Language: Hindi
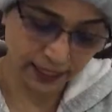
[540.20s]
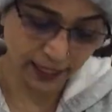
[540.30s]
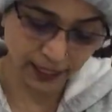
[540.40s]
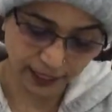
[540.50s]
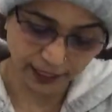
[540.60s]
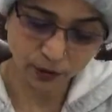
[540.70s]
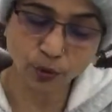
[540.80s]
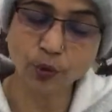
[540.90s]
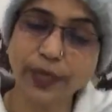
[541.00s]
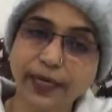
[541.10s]
अगर ये
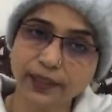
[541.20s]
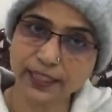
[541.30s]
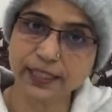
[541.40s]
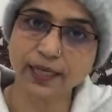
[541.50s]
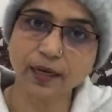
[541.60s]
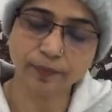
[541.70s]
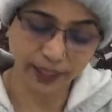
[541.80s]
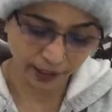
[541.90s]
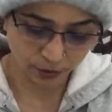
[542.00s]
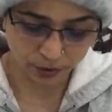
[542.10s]
दोनों है तीसरा हम
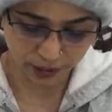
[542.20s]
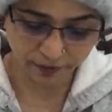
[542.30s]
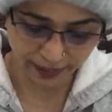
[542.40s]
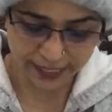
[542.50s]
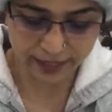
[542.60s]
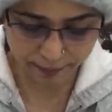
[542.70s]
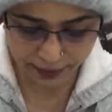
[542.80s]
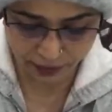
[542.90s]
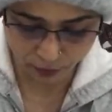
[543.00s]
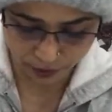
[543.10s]
क्या यूज़ करने वाले सब
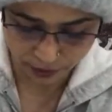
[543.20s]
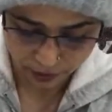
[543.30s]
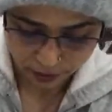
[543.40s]
बताऊंगी